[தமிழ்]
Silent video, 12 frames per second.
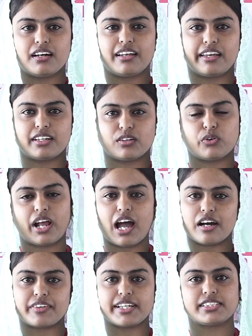லைக் uh, ஒரு
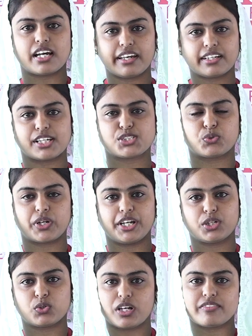ஆவரேஜாக இருக்க
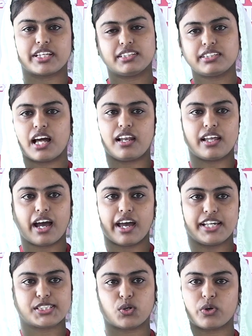ஸ்டூடெண்ட் கூட வந்து நல்ல
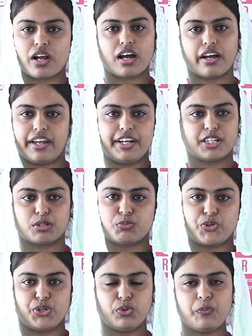ஹை ஸ்கோராக எடுக்க
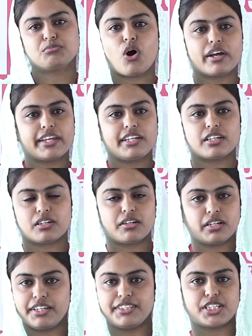முடியும் மாக் இந்த
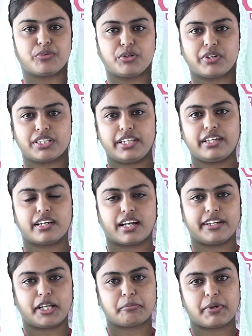இன்டர்வியூ வந்து இங்கே
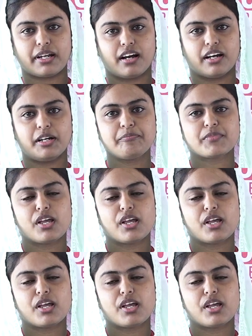கண்டக்ட் பண்ணாங்க